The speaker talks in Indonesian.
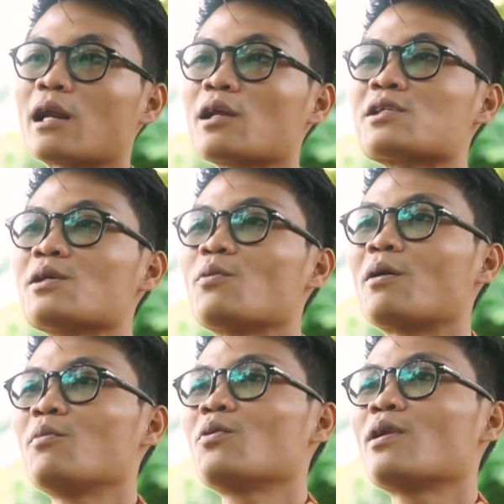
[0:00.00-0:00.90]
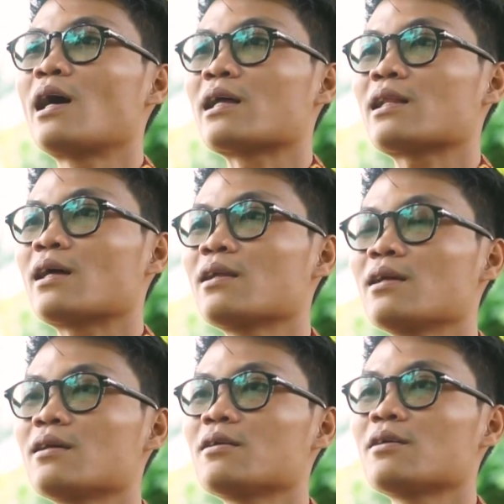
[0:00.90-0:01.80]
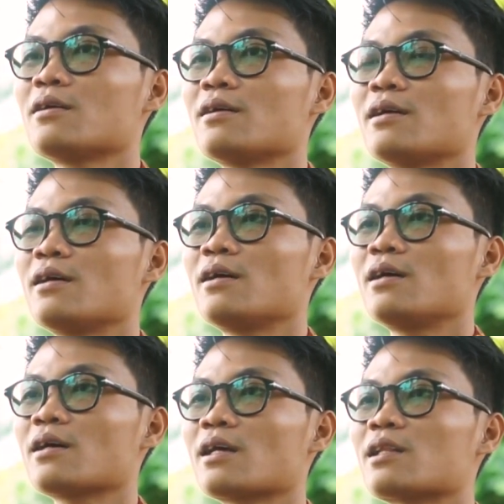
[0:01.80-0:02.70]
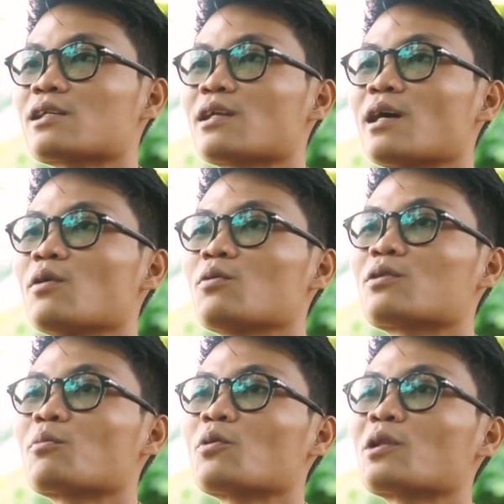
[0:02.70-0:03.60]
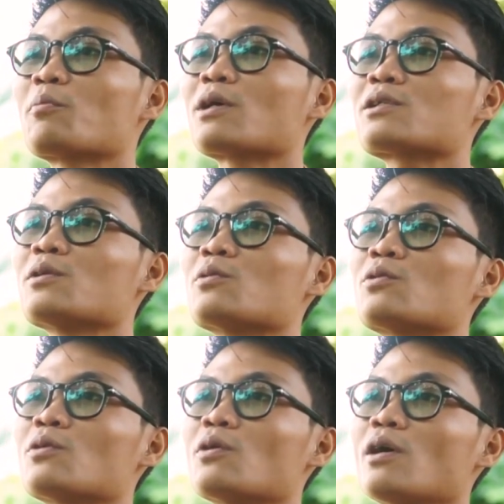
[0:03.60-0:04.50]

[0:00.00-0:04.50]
karena jiwa muda tadi e, kita selalu termotivasi untuk